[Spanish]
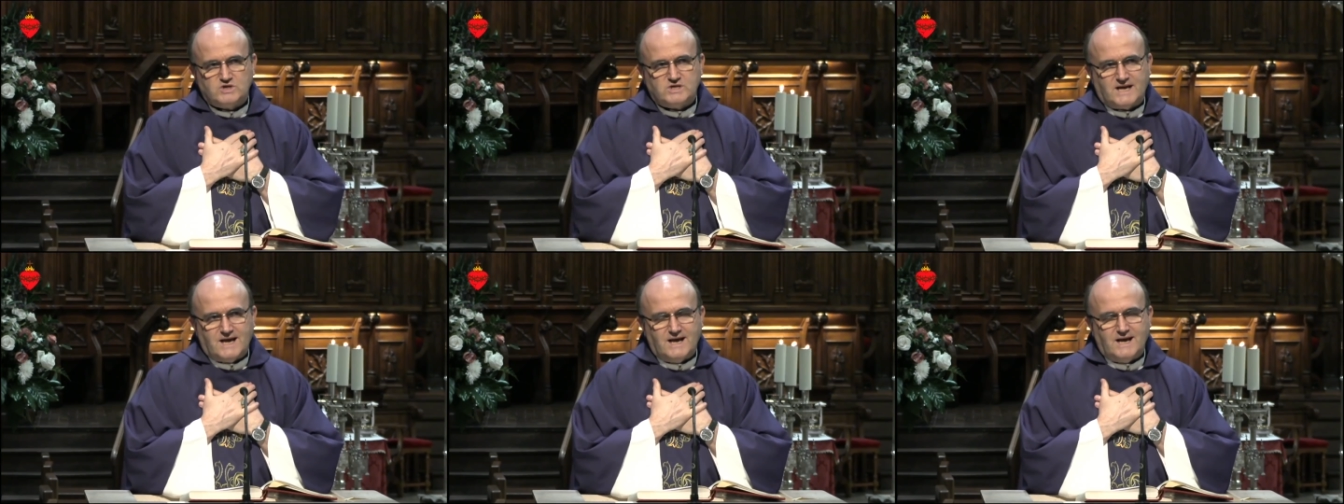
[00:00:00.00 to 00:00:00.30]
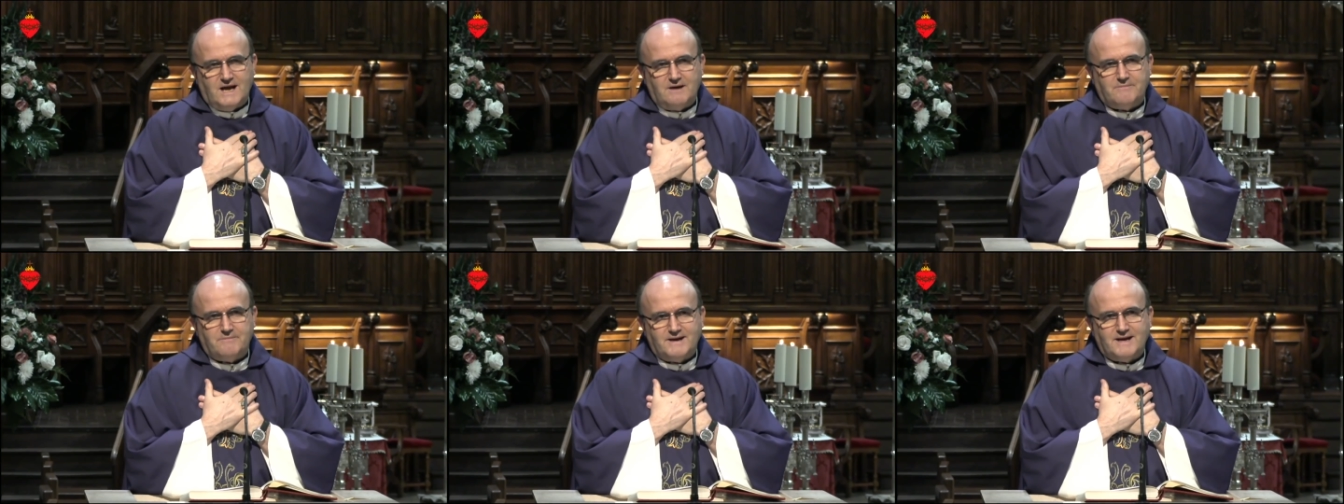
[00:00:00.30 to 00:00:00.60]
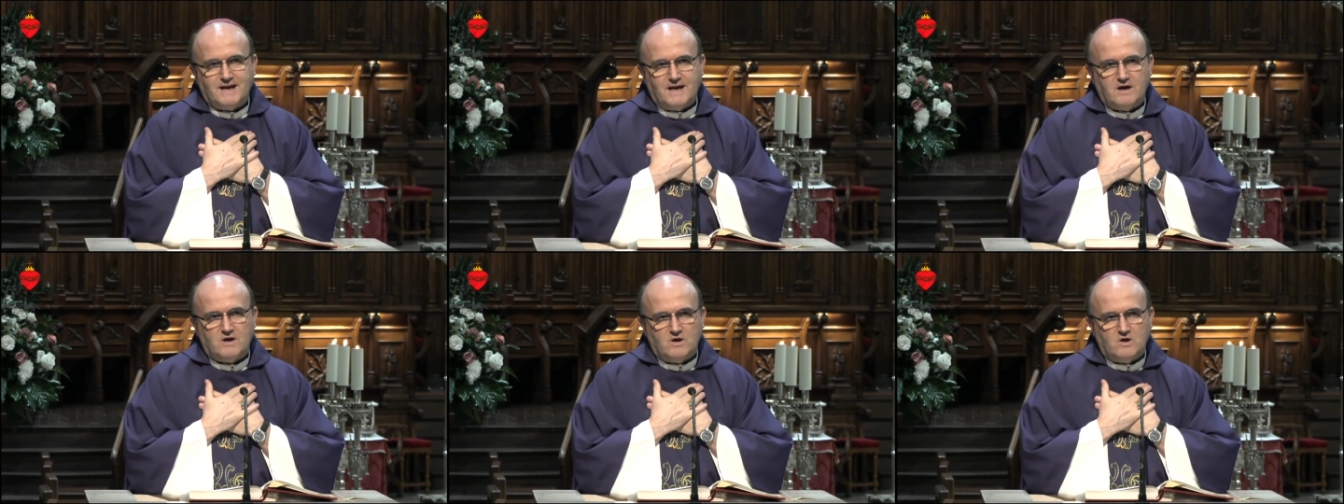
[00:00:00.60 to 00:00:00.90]
a que la
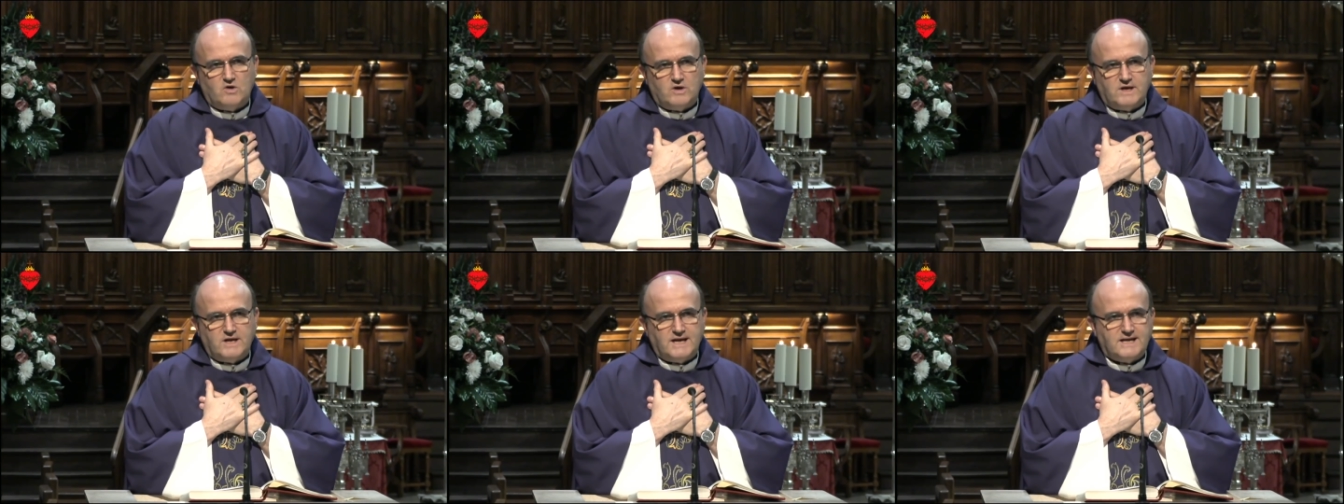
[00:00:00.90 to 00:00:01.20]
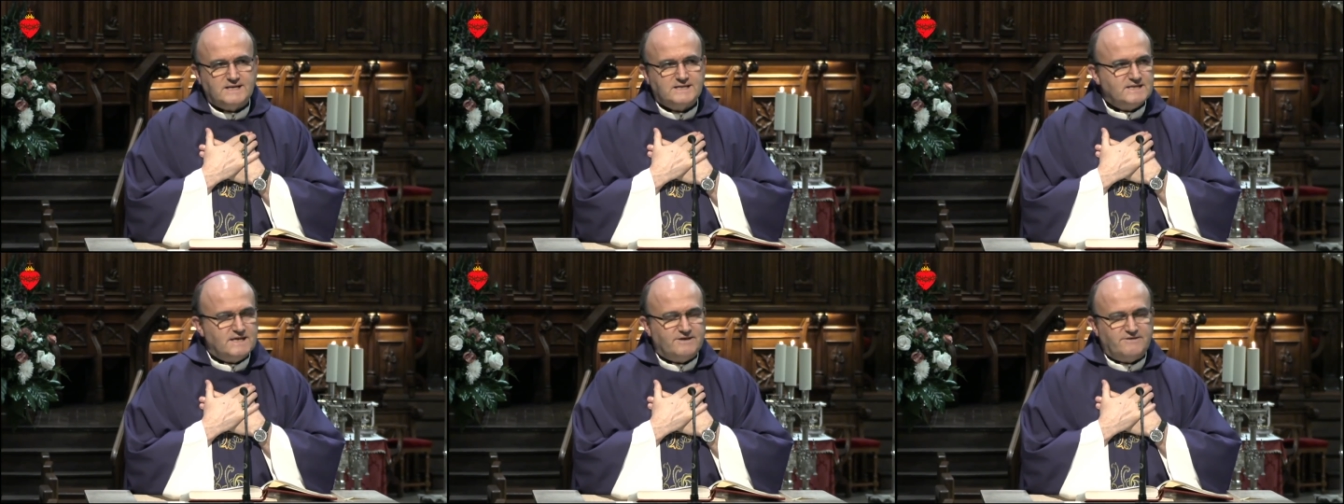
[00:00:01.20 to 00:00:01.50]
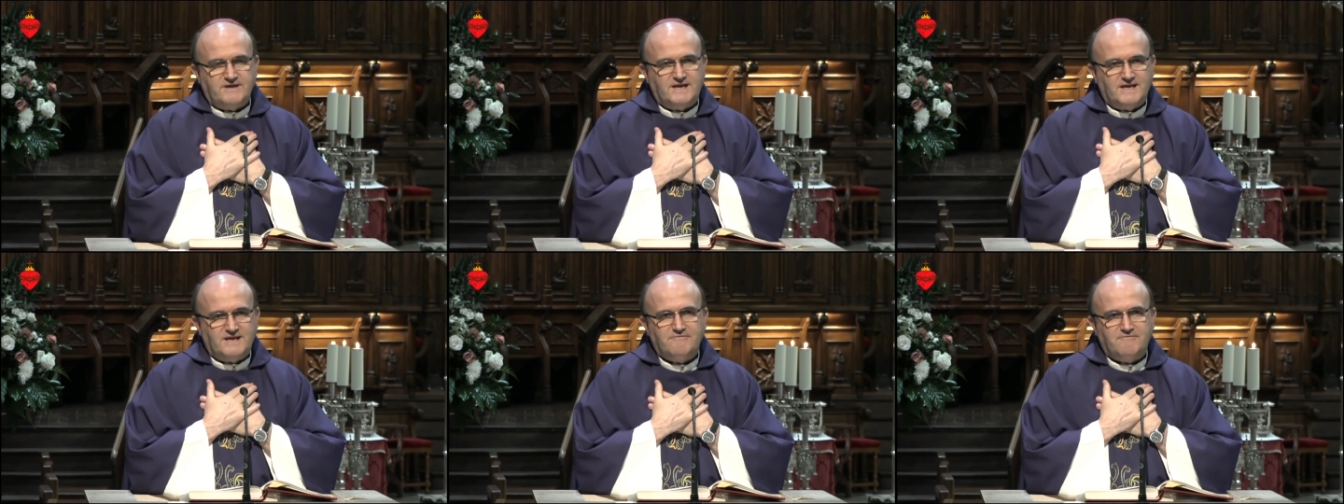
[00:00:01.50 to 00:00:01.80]
gloria
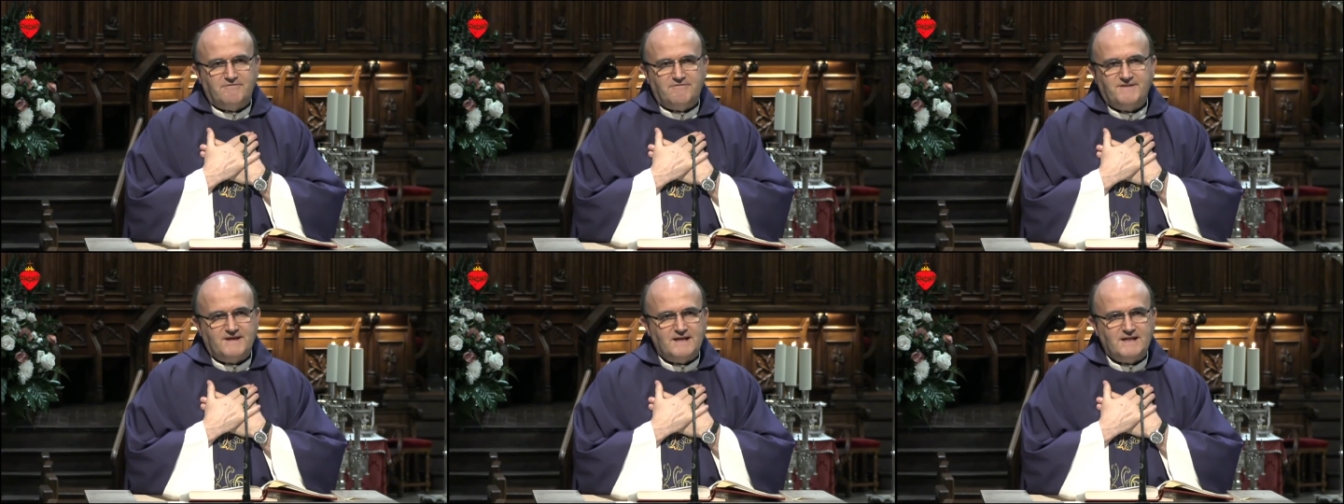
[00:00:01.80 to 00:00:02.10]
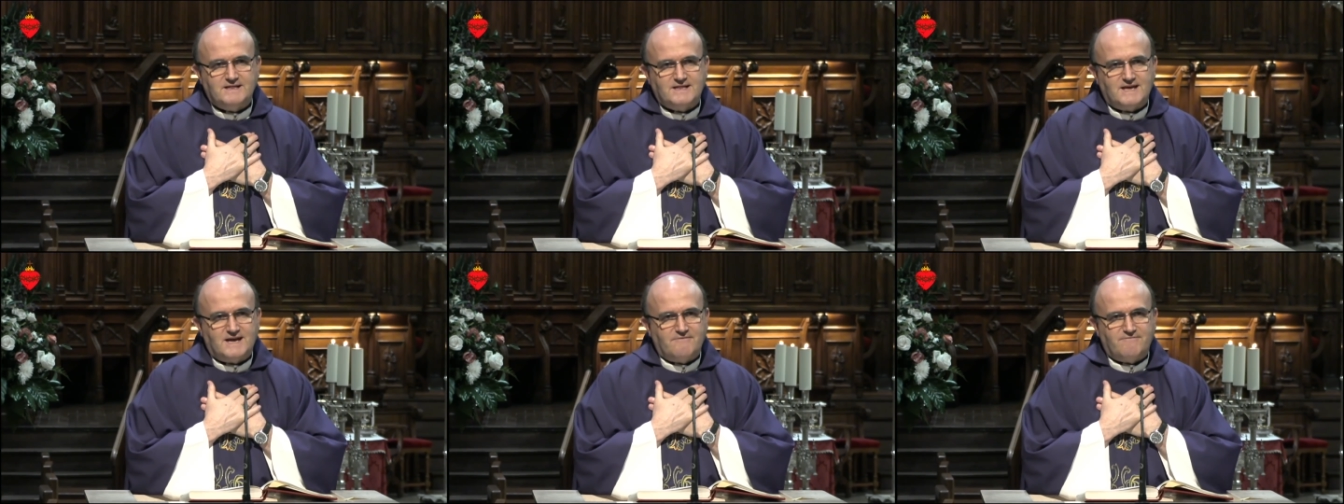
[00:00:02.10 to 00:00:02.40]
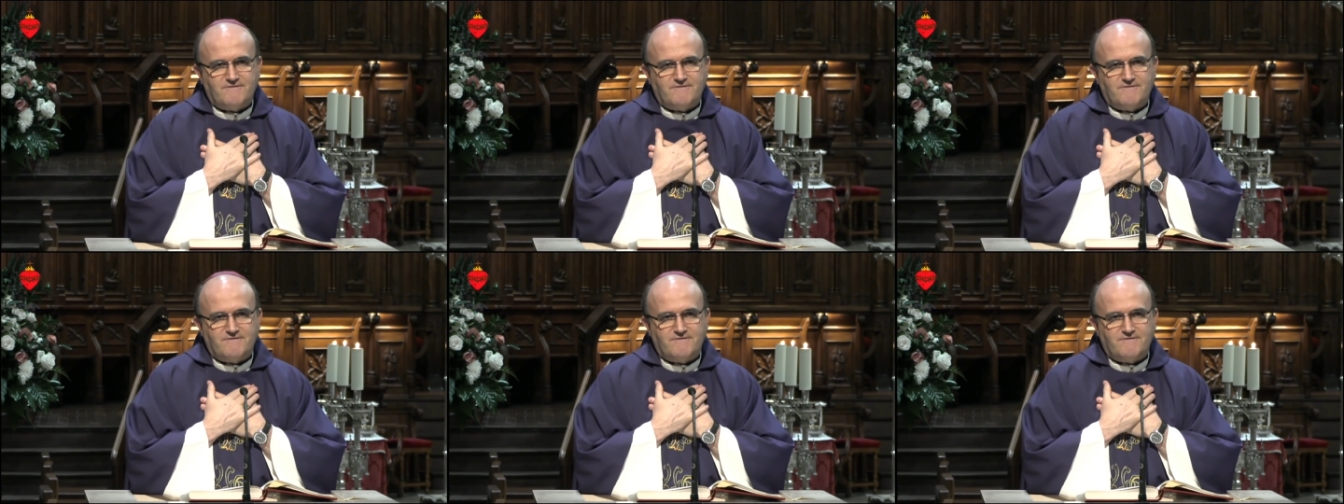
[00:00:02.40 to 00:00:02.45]
se infiltra